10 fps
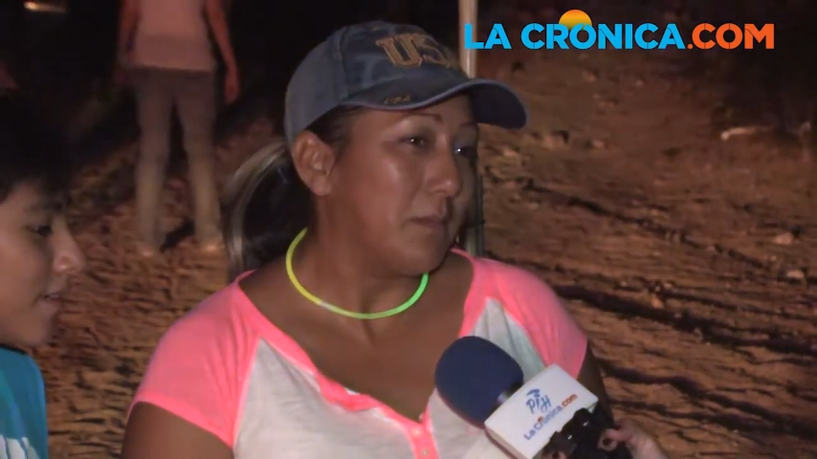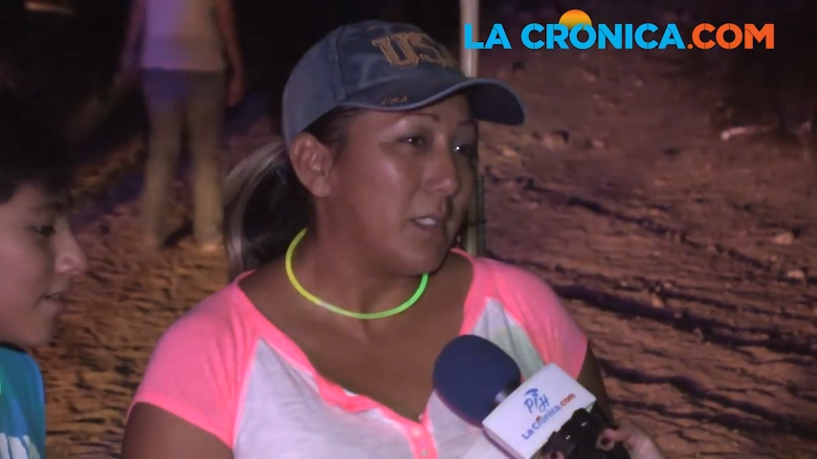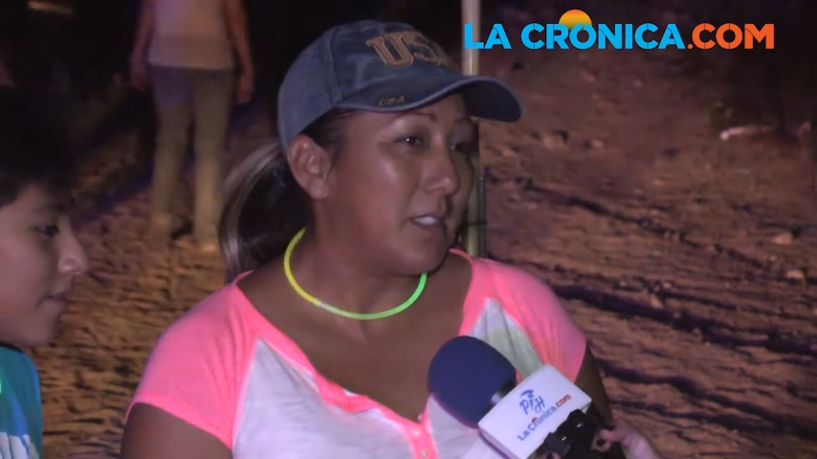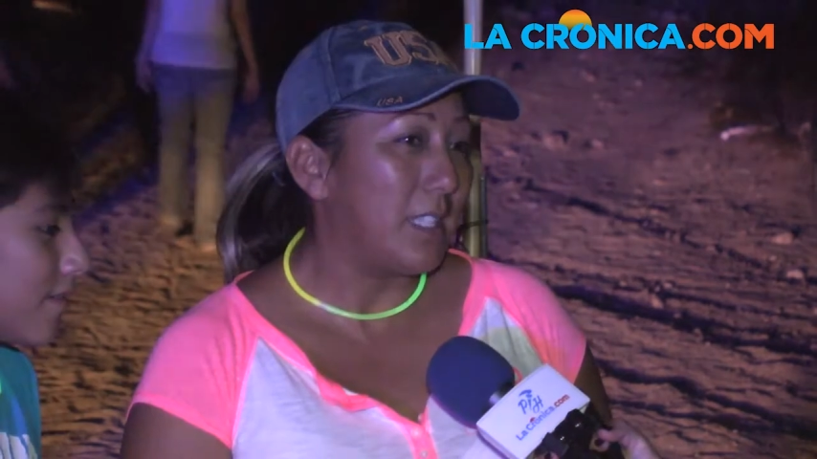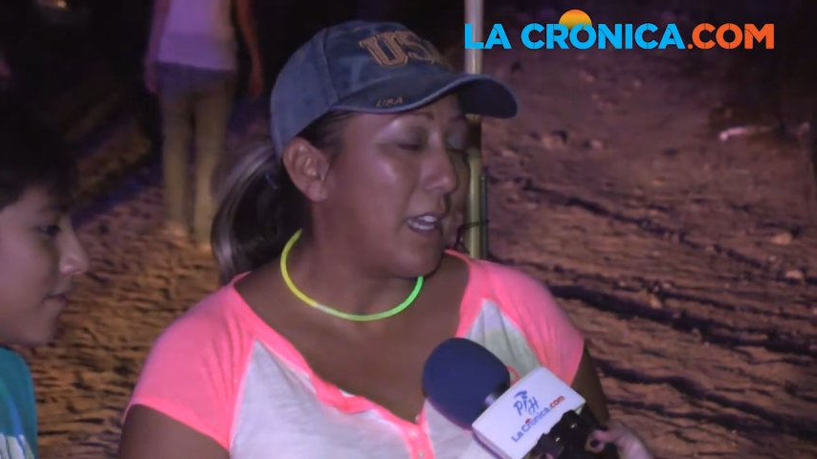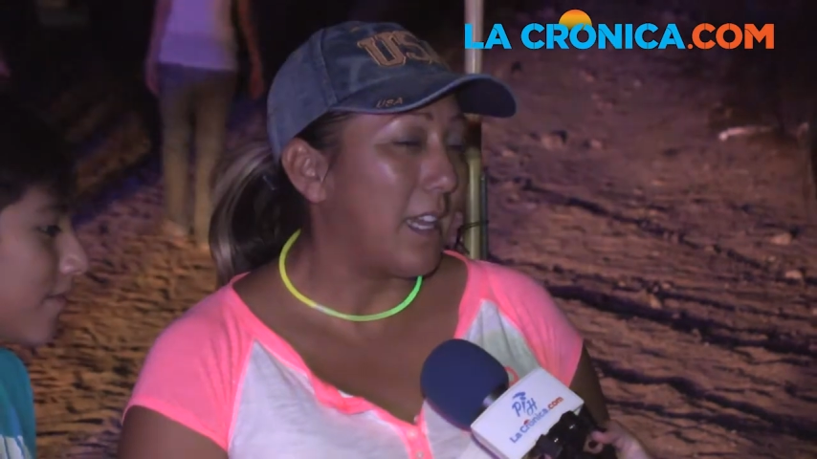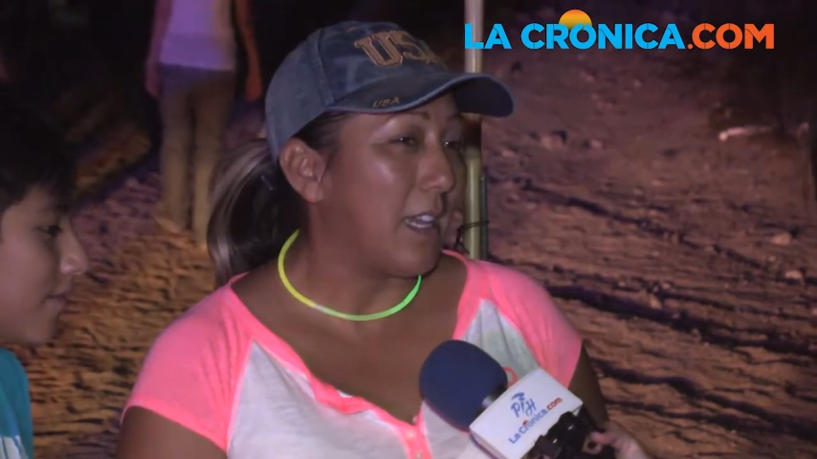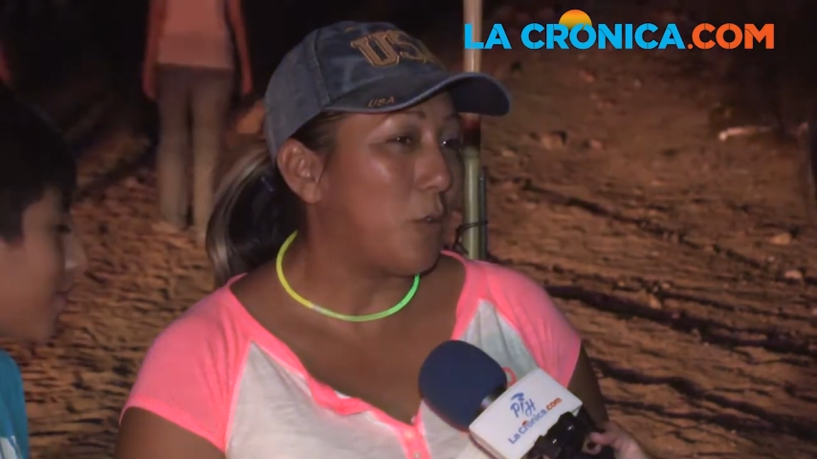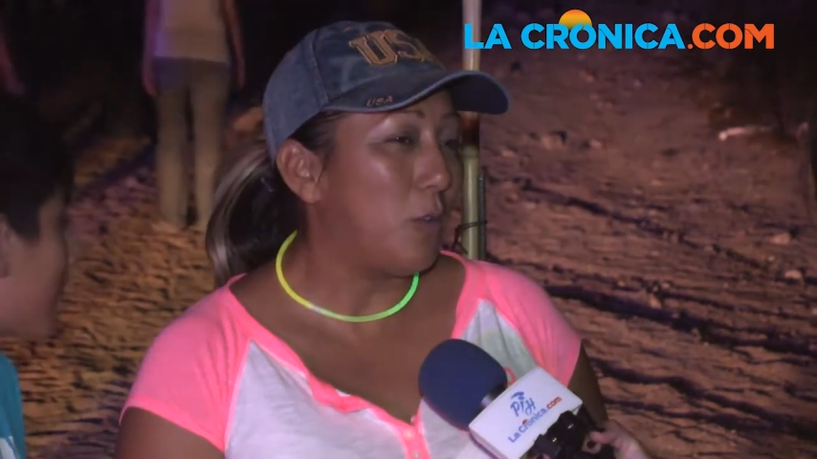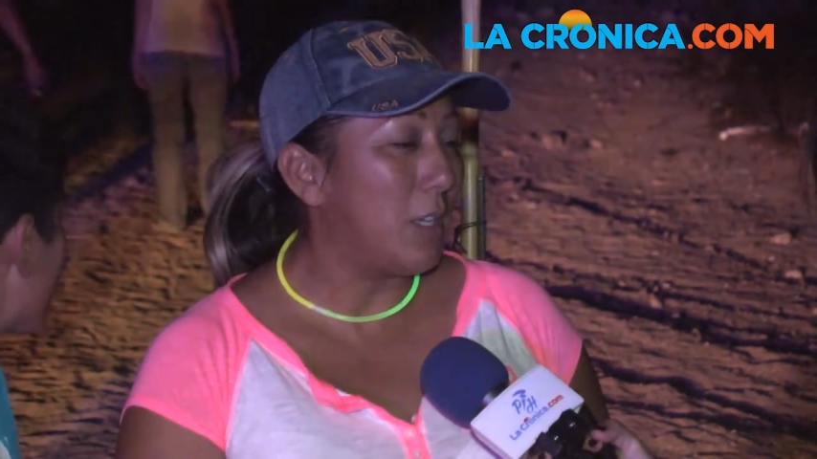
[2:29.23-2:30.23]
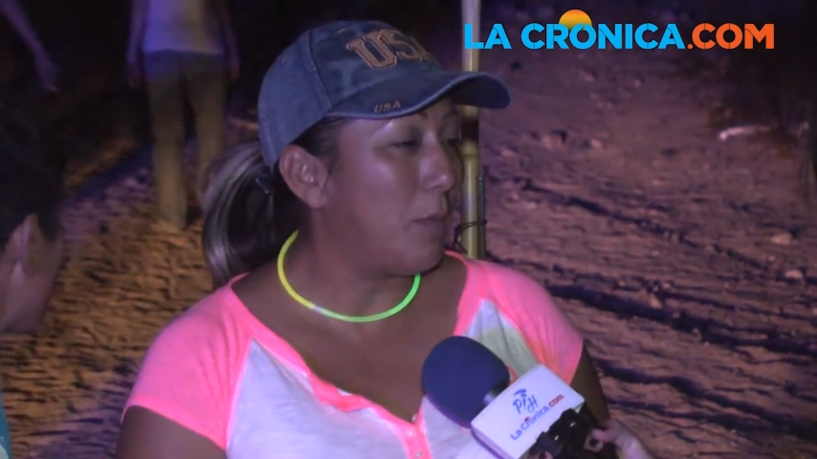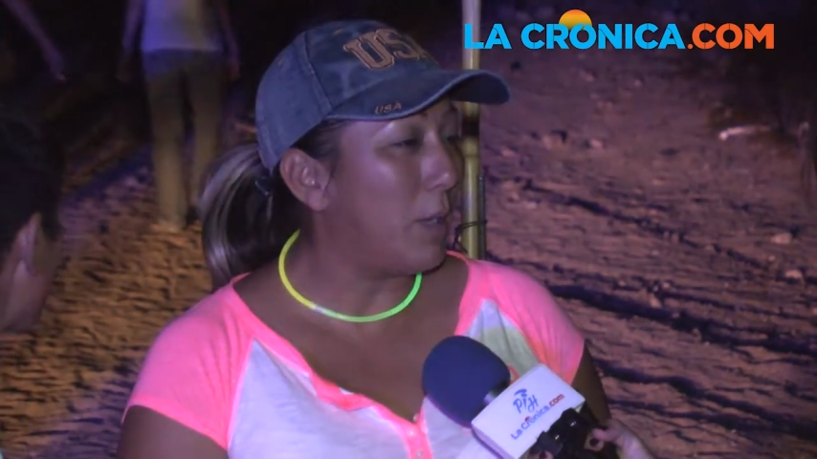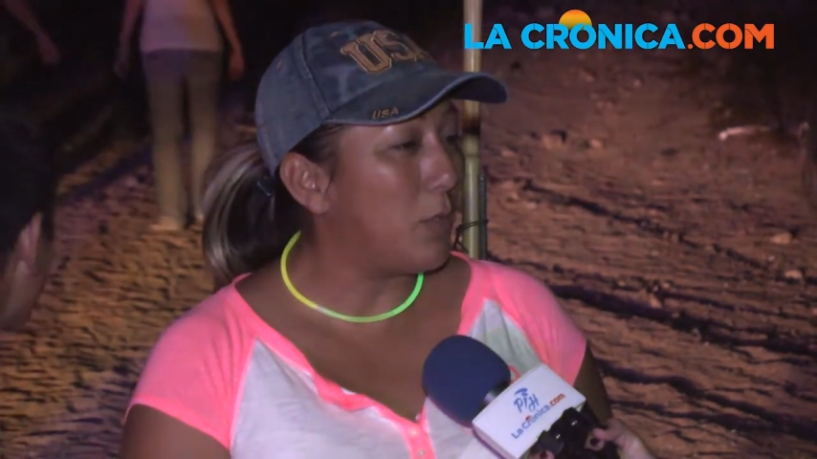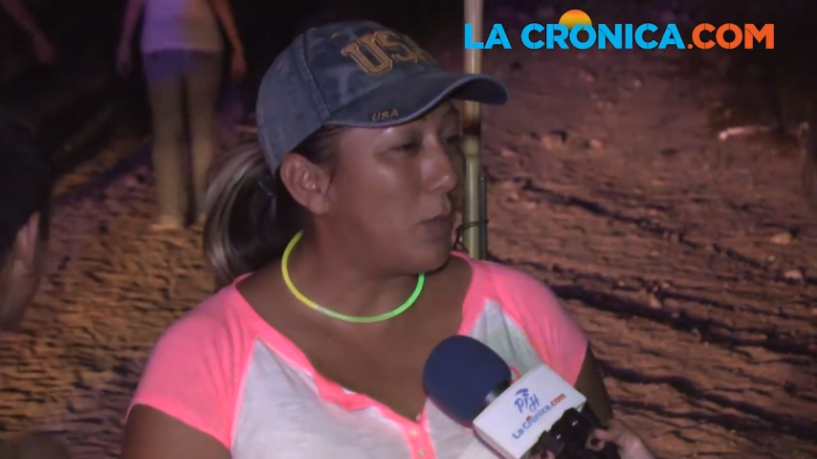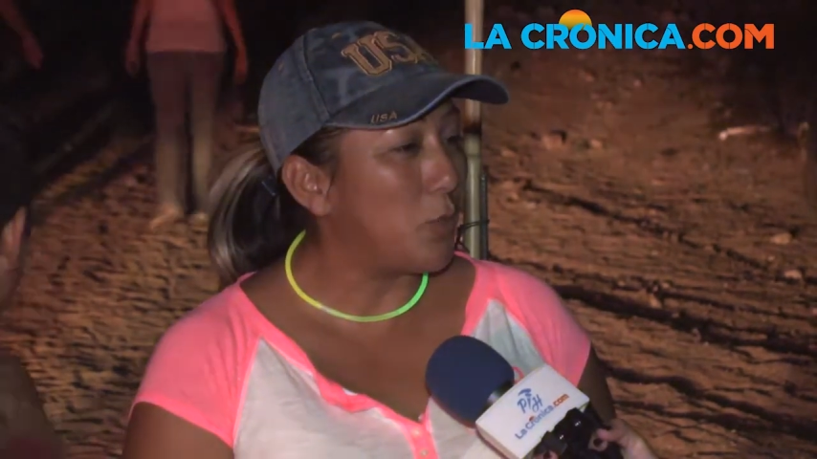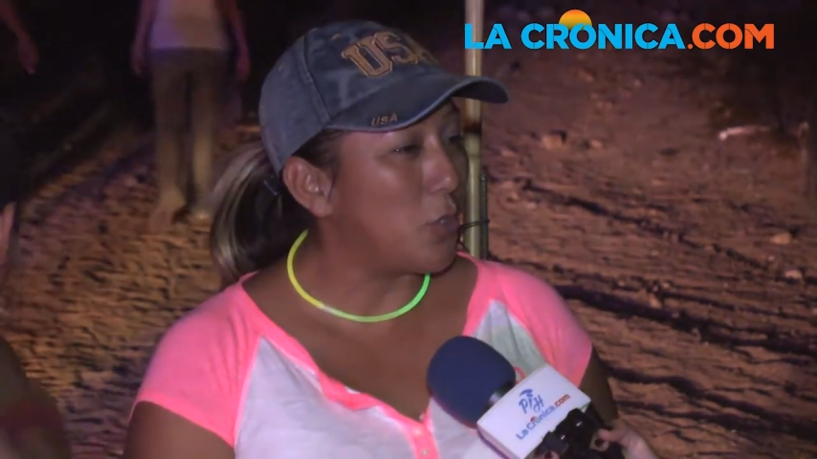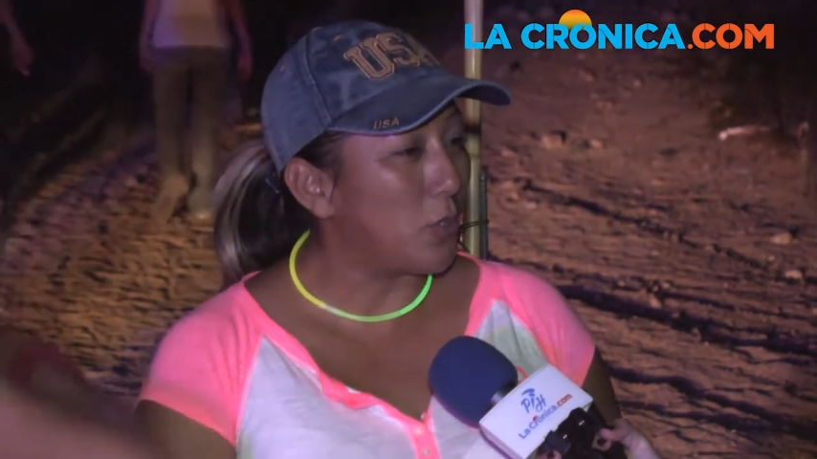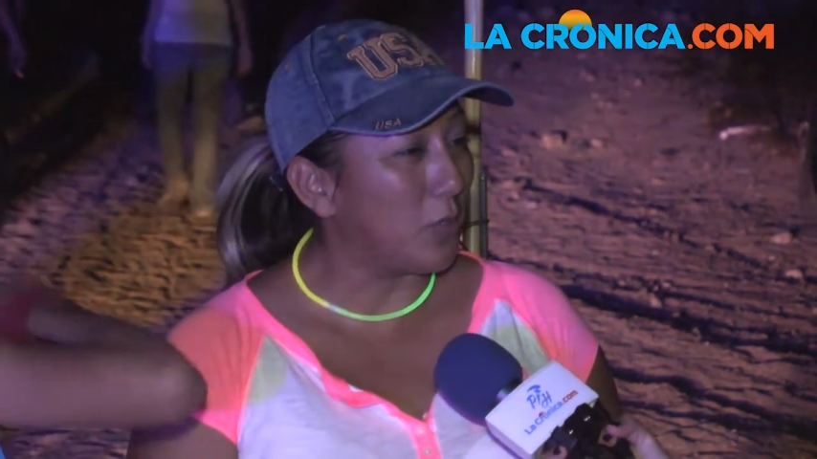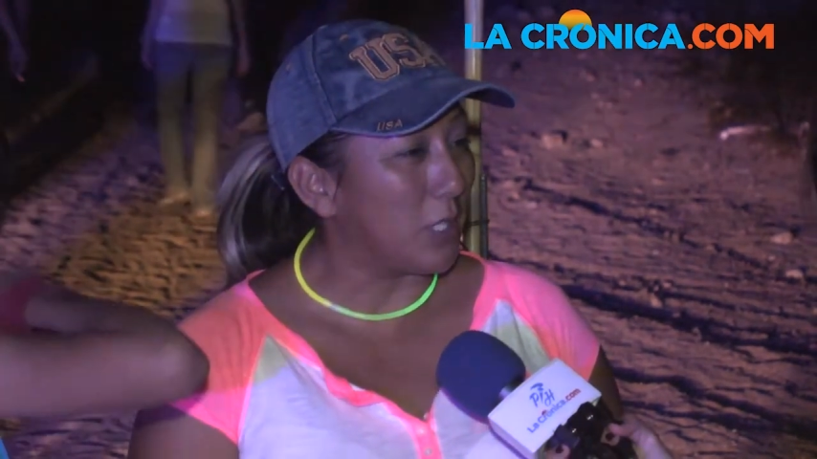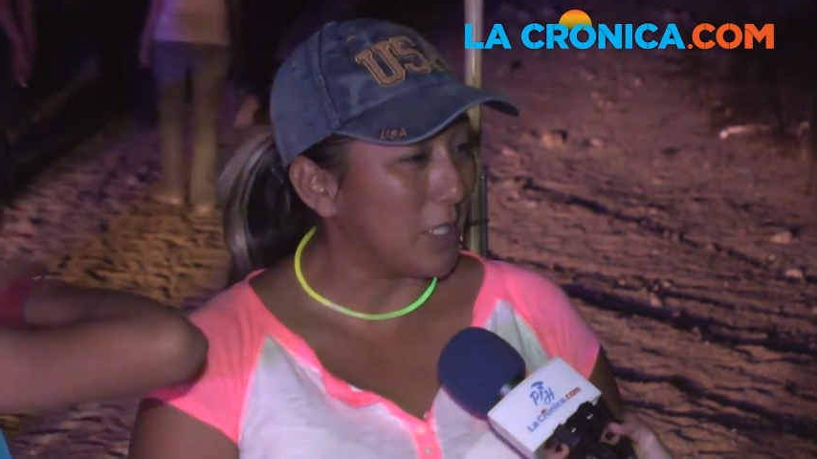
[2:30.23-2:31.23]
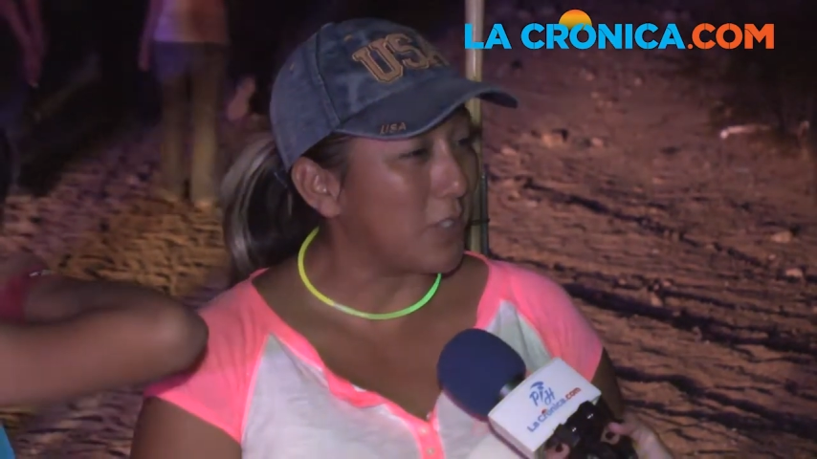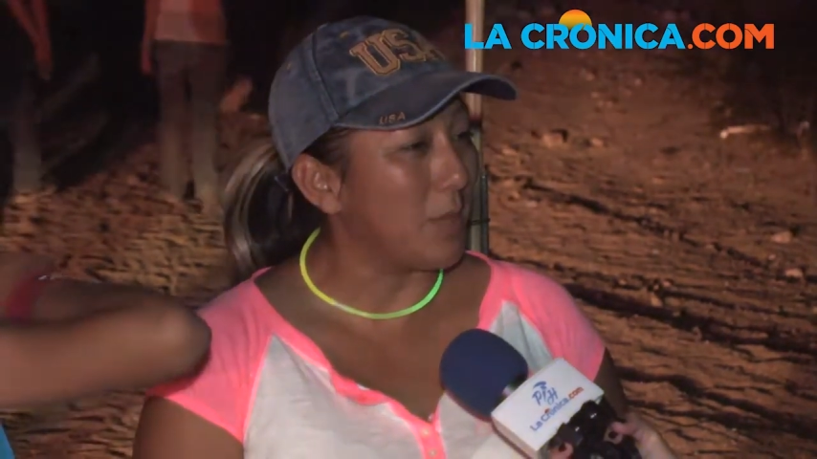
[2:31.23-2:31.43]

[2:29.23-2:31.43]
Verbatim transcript: se cultiva uno mucho con estos